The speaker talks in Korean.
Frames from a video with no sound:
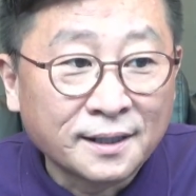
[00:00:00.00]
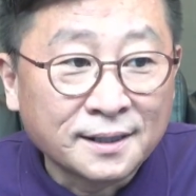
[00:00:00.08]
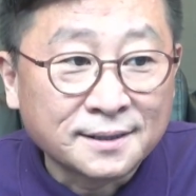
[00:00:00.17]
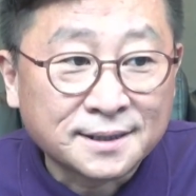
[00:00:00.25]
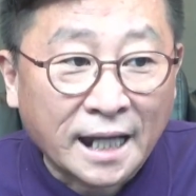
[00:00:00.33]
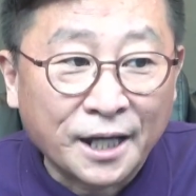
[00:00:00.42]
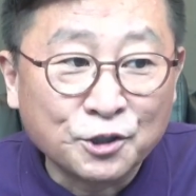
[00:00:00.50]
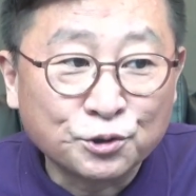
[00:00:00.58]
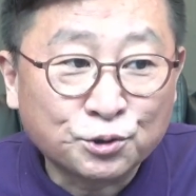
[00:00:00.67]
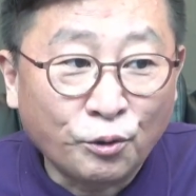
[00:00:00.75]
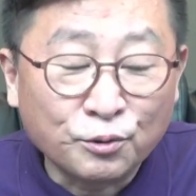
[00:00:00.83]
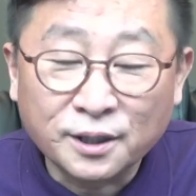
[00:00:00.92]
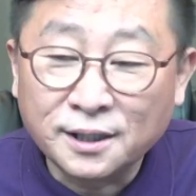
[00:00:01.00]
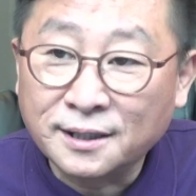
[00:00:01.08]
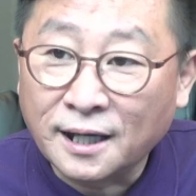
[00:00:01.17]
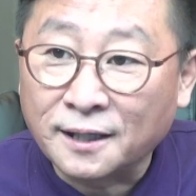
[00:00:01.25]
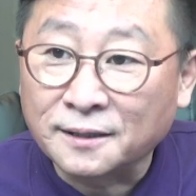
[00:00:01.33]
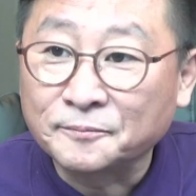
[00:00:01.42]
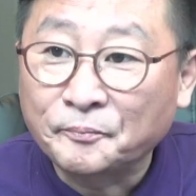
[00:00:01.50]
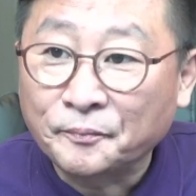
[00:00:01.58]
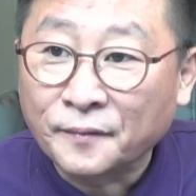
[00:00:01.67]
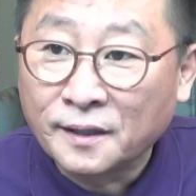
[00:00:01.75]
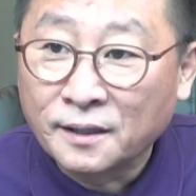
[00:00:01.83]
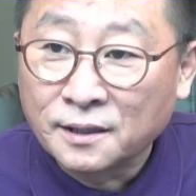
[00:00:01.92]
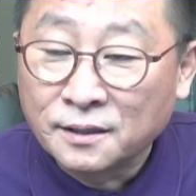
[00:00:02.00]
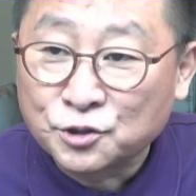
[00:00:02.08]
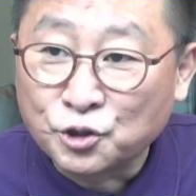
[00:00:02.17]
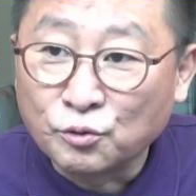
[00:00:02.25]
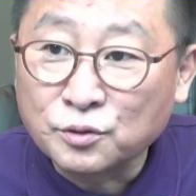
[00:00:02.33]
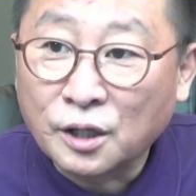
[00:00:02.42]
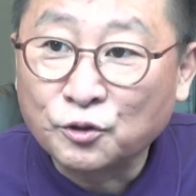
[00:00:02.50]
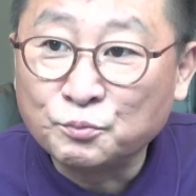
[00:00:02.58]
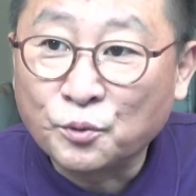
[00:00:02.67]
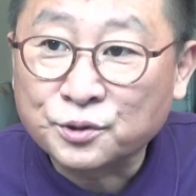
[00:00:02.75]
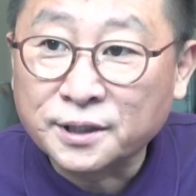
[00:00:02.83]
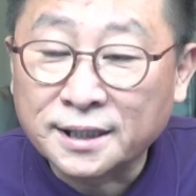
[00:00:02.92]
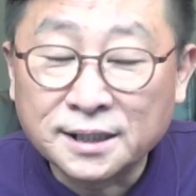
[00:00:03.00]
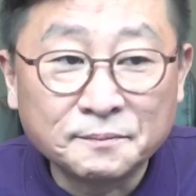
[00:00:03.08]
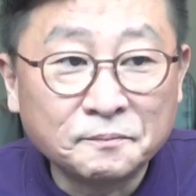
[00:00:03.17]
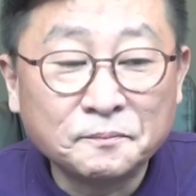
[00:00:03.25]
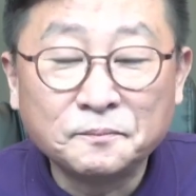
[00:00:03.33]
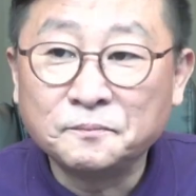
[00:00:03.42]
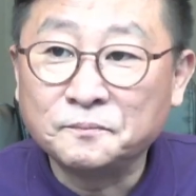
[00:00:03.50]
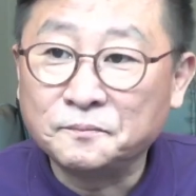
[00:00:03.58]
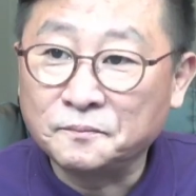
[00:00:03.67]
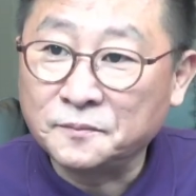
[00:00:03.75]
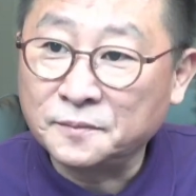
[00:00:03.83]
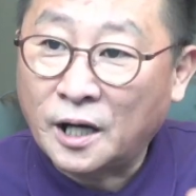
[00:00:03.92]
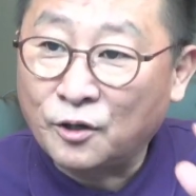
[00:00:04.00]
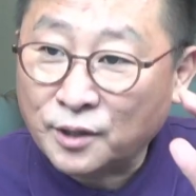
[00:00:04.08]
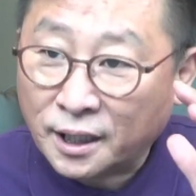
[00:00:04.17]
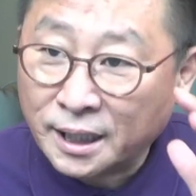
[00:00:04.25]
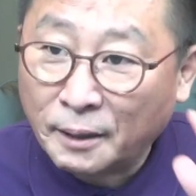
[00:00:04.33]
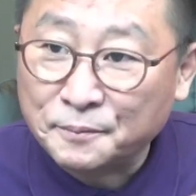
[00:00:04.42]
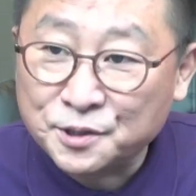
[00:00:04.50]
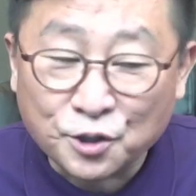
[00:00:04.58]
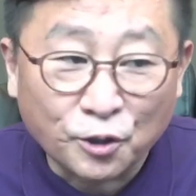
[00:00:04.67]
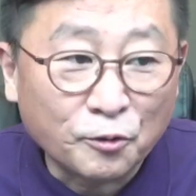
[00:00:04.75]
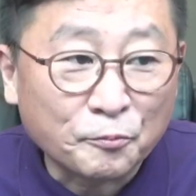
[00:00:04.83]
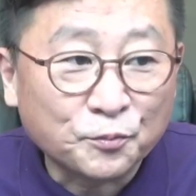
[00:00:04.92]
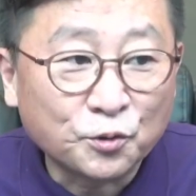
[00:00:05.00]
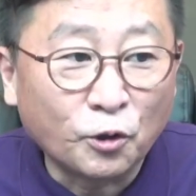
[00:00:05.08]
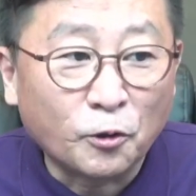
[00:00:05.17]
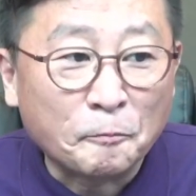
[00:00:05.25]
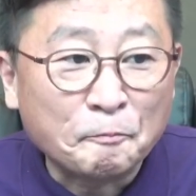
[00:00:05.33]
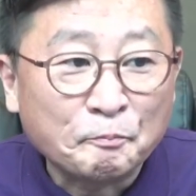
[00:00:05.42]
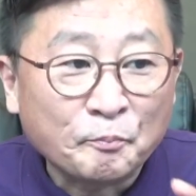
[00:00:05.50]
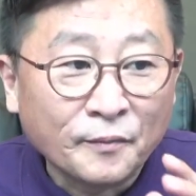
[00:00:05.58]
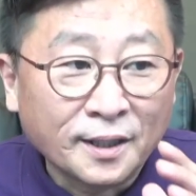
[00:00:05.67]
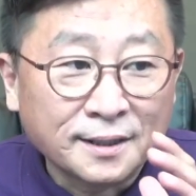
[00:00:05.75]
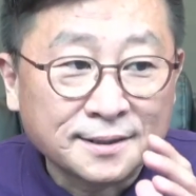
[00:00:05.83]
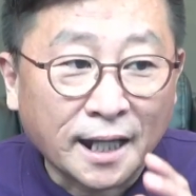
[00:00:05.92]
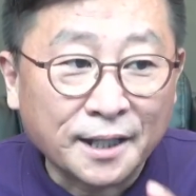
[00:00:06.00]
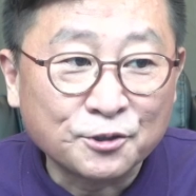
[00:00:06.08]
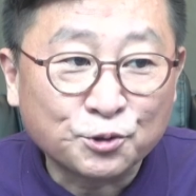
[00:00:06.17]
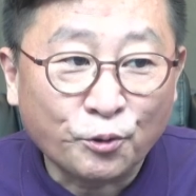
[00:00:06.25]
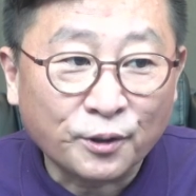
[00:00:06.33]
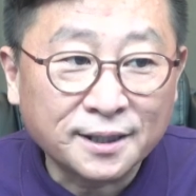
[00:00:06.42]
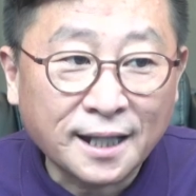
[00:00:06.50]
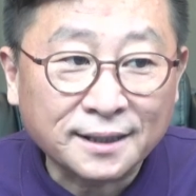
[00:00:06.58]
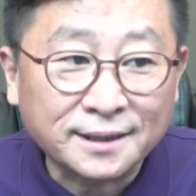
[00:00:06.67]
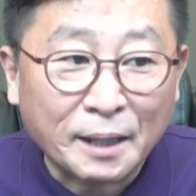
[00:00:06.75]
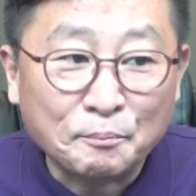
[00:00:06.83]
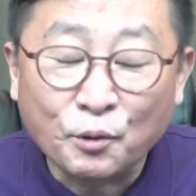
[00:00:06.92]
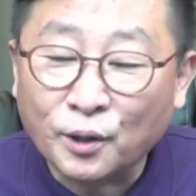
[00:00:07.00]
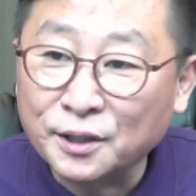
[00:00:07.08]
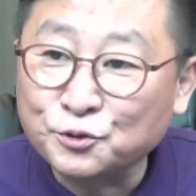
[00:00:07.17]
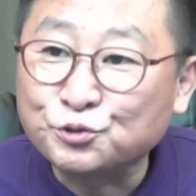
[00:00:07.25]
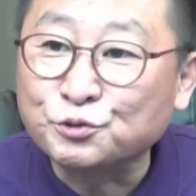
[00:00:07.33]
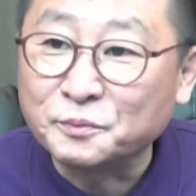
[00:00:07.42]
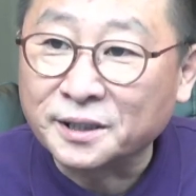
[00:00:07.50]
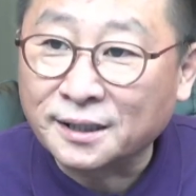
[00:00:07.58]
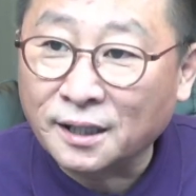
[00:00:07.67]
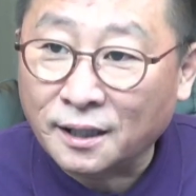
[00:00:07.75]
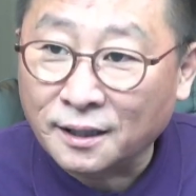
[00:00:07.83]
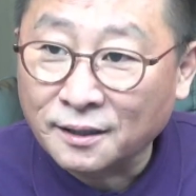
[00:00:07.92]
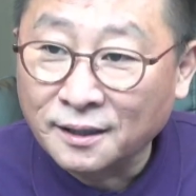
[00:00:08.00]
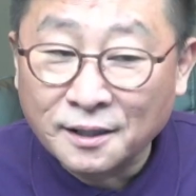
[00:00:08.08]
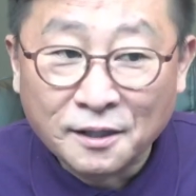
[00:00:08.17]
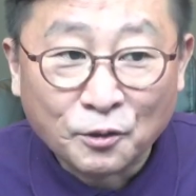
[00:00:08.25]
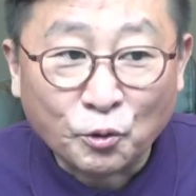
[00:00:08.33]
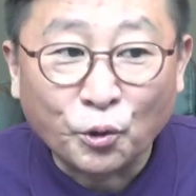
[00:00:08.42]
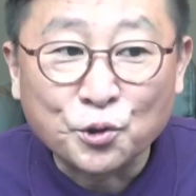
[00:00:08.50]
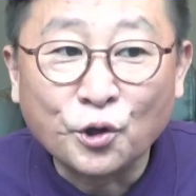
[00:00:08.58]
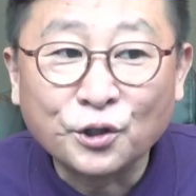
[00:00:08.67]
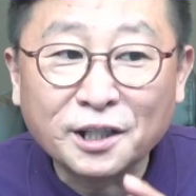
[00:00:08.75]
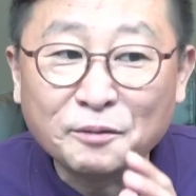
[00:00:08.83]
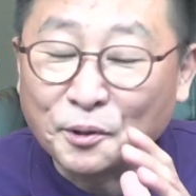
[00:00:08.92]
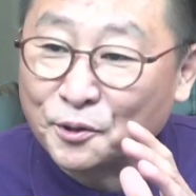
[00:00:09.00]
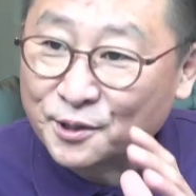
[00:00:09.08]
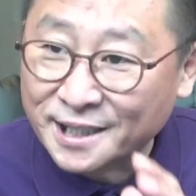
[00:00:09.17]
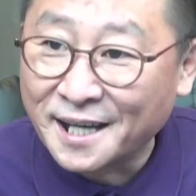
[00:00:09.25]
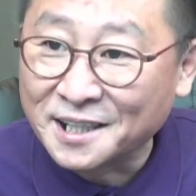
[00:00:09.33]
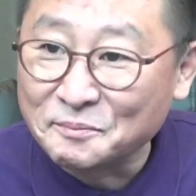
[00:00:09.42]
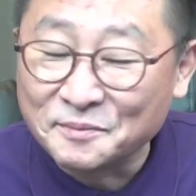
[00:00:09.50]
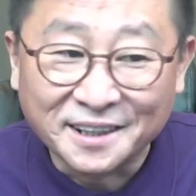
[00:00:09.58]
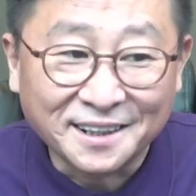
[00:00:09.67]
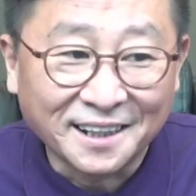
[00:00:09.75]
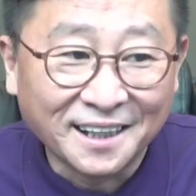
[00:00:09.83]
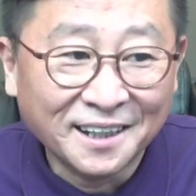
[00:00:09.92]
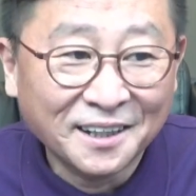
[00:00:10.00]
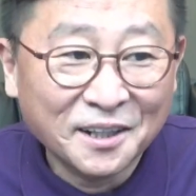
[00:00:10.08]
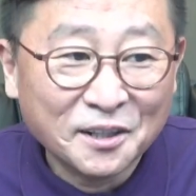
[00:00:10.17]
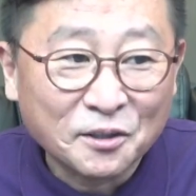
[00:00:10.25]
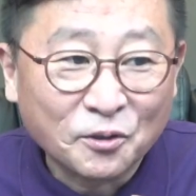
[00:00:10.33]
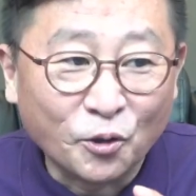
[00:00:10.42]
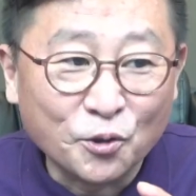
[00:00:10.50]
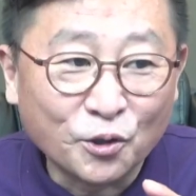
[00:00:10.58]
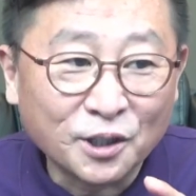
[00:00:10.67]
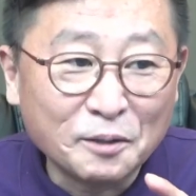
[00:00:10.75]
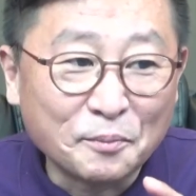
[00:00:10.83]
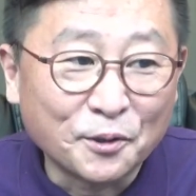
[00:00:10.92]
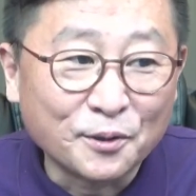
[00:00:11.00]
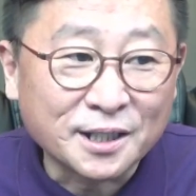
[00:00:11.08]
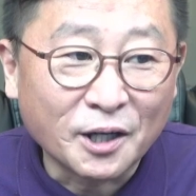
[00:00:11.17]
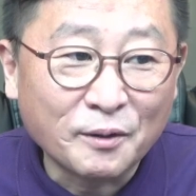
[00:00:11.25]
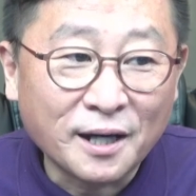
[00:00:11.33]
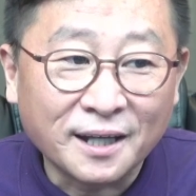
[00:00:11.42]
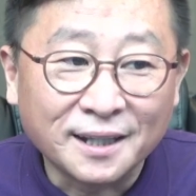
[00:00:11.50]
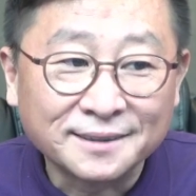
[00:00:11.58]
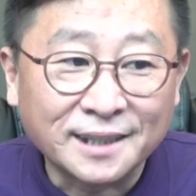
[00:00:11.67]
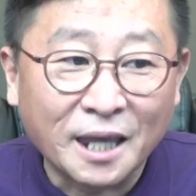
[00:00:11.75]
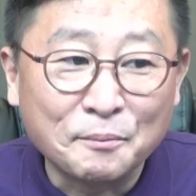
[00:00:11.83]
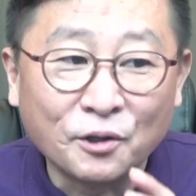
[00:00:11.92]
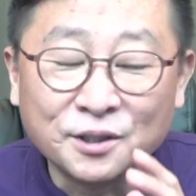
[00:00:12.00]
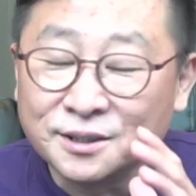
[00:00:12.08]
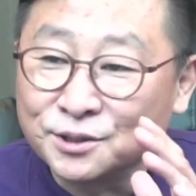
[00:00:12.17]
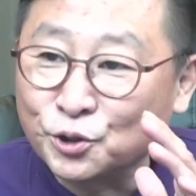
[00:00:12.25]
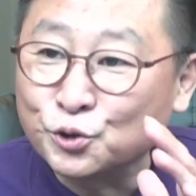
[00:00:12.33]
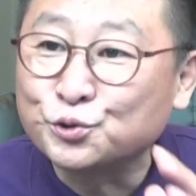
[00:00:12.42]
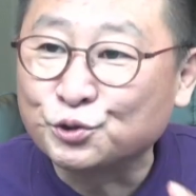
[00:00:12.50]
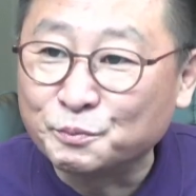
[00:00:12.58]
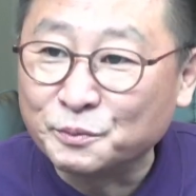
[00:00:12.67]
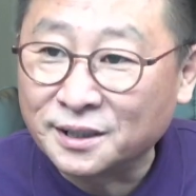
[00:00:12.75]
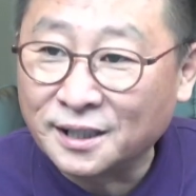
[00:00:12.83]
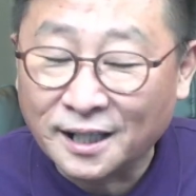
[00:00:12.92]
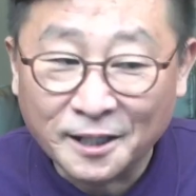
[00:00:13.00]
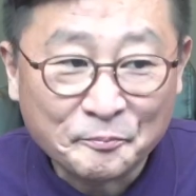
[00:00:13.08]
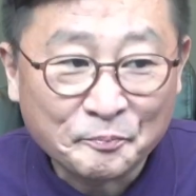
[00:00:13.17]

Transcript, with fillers: 자유통일당 정강훈 목사님하고 가깝죠. 또 자유통일당 대표가 누굽니까? 고영일 변호사 아닙니까? 고영일 변호사와 대변인은 또 누굽니까?